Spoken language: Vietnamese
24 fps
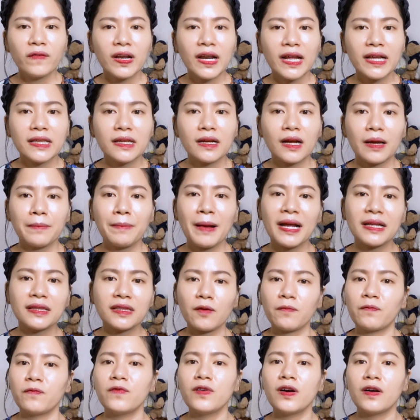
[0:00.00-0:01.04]
Với lại những cái bài
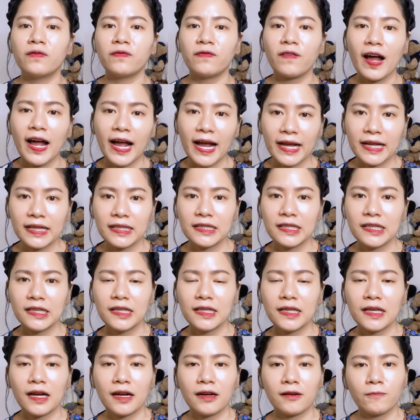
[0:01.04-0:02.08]
tập vừa phải
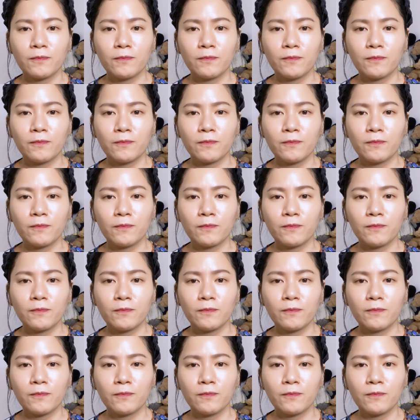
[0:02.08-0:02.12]
thì